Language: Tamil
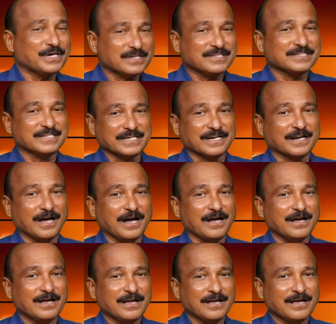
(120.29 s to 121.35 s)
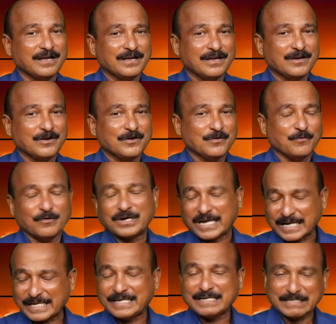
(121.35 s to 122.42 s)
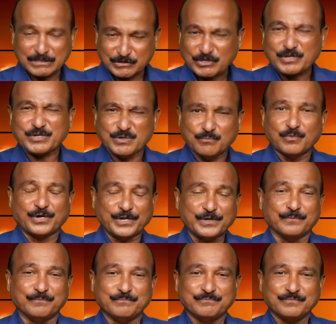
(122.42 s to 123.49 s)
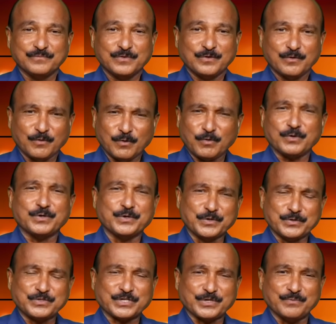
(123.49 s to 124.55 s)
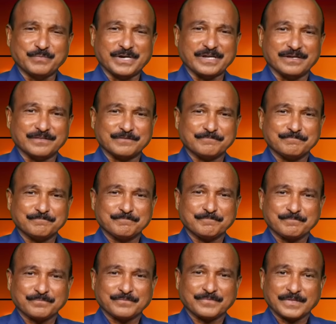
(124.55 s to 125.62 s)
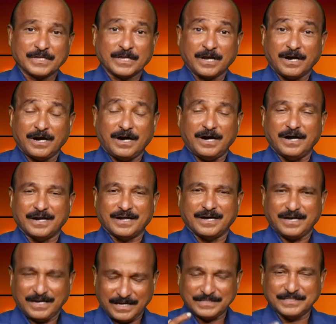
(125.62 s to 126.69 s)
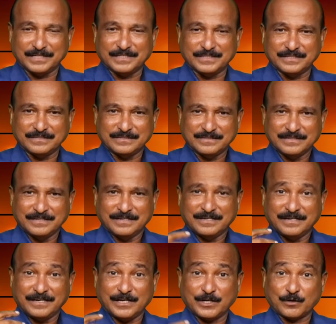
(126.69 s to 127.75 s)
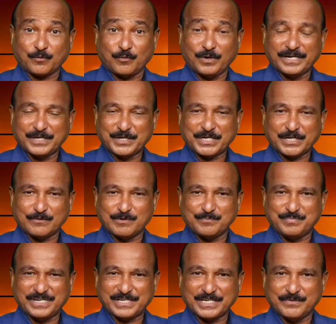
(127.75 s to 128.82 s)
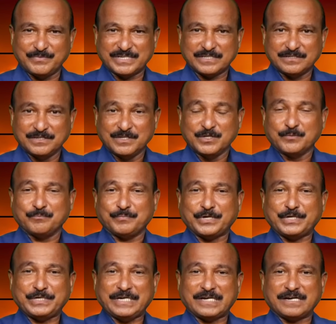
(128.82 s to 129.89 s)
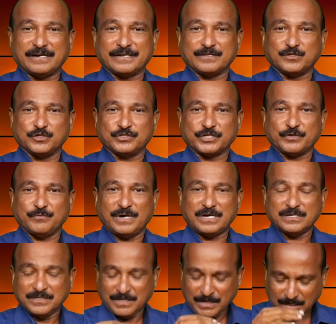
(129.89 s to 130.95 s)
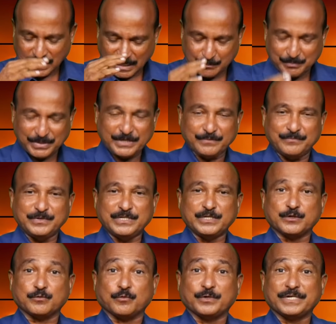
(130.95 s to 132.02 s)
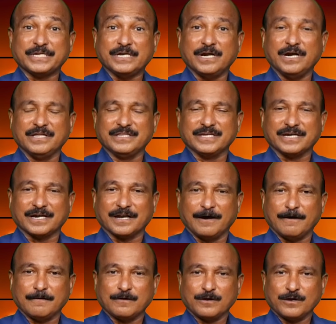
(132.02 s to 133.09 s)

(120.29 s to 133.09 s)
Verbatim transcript: படுத்துட்டிங்கன்னா உங்களால் என்ன செய்ய முடியும் ஒன்றும் செய்ய முடியாது ஆனால் அதே இது எனக்குள்ளே இருக்கிறவ பெரியவ பெரிய காரியத்தை செய்வா அப்படி வீறு கொண்டு எழுந்தீங்கன்னா